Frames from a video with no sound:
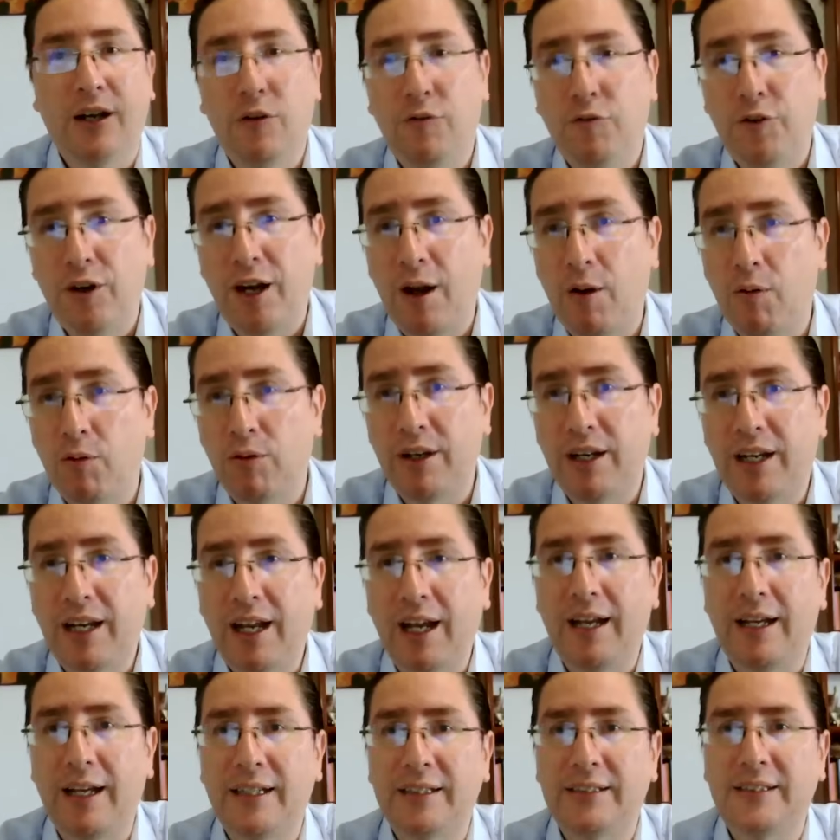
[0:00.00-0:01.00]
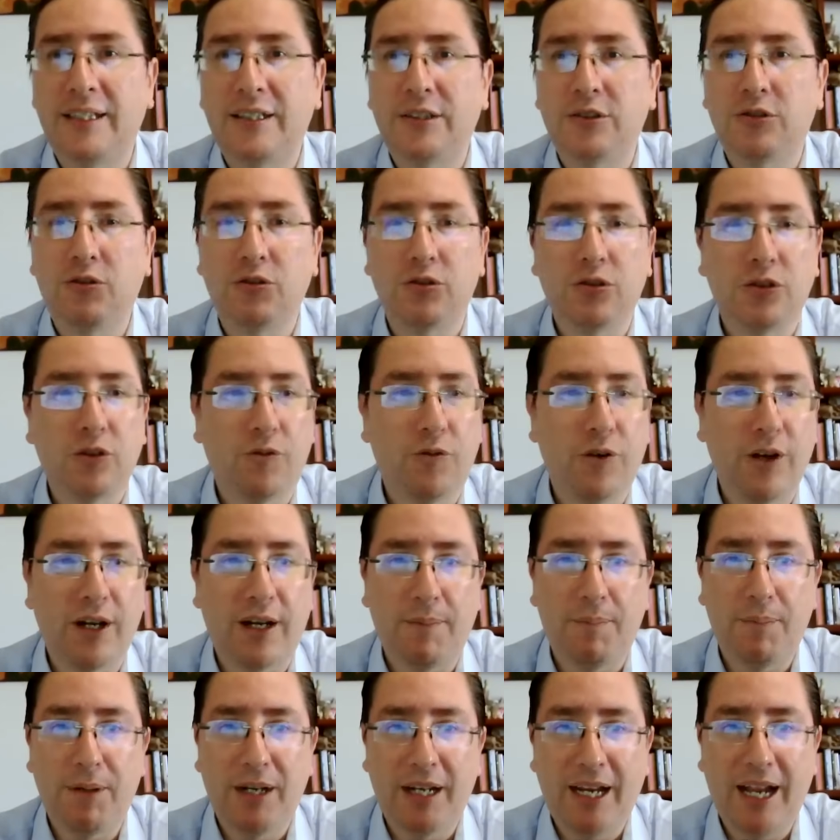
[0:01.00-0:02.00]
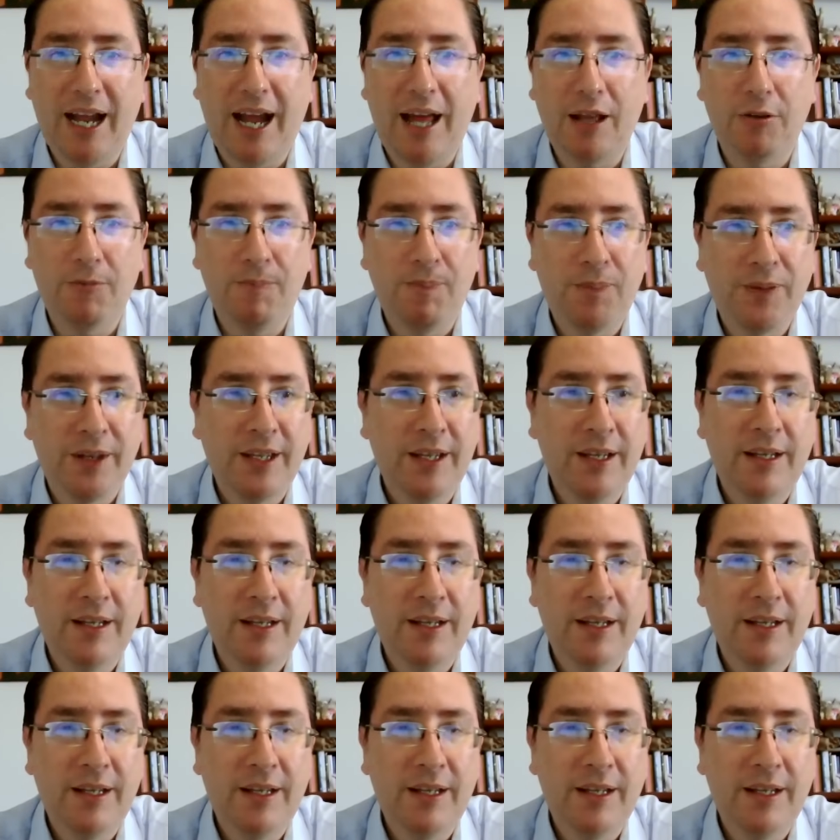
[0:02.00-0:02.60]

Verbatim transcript: No fue la única, este discurso fue replicado